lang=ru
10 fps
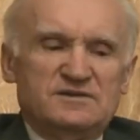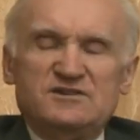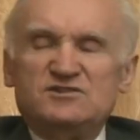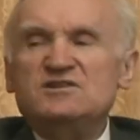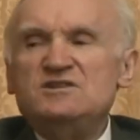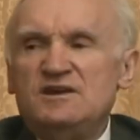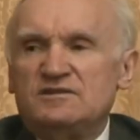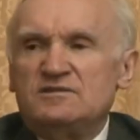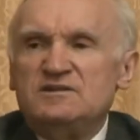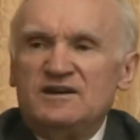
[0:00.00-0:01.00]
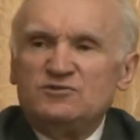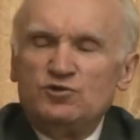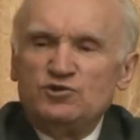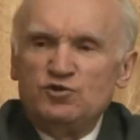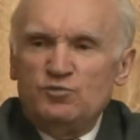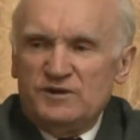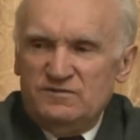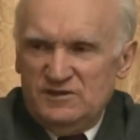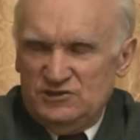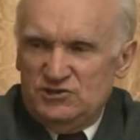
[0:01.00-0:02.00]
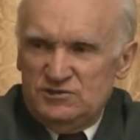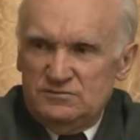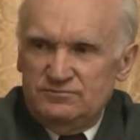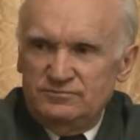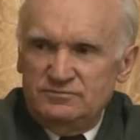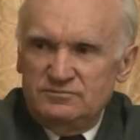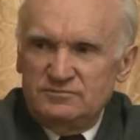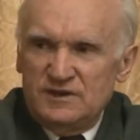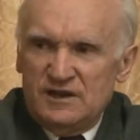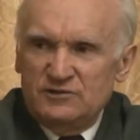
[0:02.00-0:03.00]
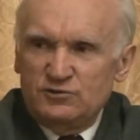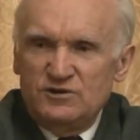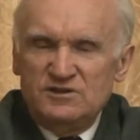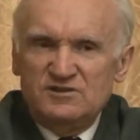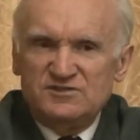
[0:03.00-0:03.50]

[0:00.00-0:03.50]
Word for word: Знаете, нет ни одной доброй вещи – которые